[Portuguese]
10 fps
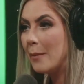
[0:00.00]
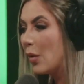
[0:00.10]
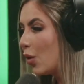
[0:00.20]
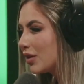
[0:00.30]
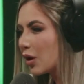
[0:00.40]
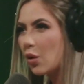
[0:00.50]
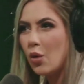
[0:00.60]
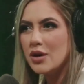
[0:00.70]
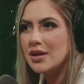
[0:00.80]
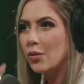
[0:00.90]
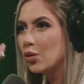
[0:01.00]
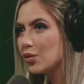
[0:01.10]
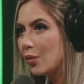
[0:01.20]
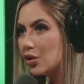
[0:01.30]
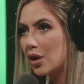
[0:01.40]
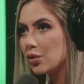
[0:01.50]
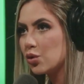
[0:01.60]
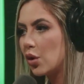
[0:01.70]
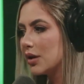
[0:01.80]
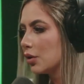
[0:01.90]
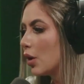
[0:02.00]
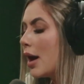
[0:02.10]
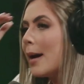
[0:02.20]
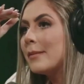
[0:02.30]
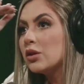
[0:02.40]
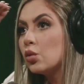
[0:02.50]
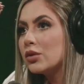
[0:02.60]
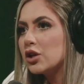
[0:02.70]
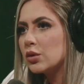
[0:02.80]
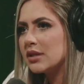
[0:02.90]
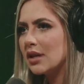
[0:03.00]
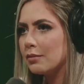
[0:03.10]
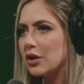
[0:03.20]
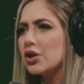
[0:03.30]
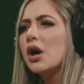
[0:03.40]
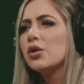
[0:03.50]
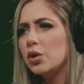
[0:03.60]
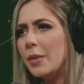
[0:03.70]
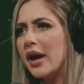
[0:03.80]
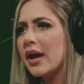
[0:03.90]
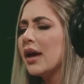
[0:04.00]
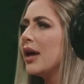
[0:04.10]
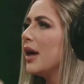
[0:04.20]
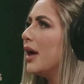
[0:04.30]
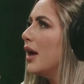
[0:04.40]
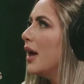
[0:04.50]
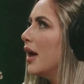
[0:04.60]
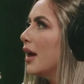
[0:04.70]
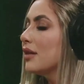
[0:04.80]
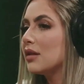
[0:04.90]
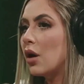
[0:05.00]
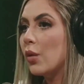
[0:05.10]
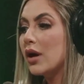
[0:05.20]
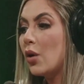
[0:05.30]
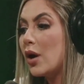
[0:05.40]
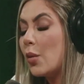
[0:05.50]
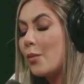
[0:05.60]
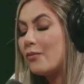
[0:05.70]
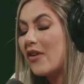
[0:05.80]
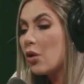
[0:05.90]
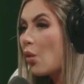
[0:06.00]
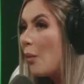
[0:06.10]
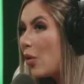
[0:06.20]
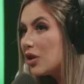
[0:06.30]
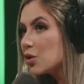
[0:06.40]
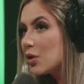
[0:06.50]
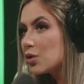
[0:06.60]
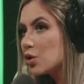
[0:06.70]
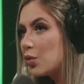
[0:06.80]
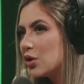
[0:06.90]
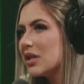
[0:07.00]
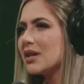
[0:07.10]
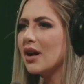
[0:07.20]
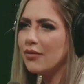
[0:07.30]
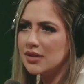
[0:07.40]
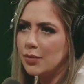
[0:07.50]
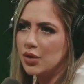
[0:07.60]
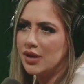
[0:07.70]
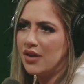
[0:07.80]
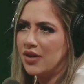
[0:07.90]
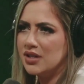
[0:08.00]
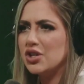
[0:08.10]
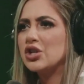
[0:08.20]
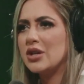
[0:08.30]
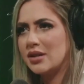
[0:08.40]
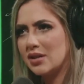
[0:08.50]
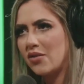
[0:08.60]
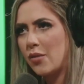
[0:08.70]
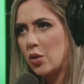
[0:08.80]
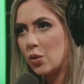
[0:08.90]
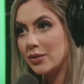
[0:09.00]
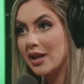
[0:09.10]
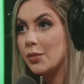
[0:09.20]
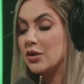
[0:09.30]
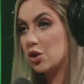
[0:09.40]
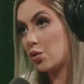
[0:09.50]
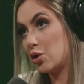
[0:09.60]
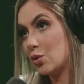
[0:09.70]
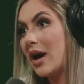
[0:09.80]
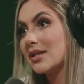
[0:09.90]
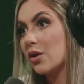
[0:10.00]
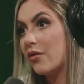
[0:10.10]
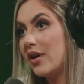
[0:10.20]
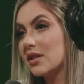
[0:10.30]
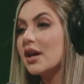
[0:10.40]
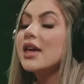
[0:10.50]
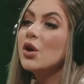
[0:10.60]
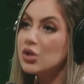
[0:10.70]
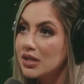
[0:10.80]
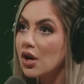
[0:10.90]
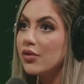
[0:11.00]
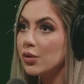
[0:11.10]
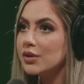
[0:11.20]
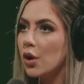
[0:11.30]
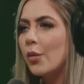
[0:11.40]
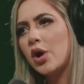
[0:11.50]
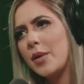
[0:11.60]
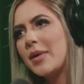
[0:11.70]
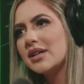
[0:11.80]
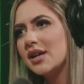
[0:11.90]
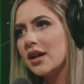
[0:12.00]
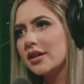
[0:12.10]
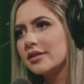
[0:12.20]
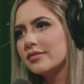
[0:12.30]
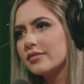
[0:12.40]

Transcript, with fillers: Muita coisa, muito, muito anúncio rodando. Manda um texto simples. Tudo bem? É, então, eu, eu falo com muitas pessoas por dia. Será que você poderia fazer a gentileza de salvar meu contato pra gente continuar essa conversa? Eu já salvei o seu. Meu nome é Marcela.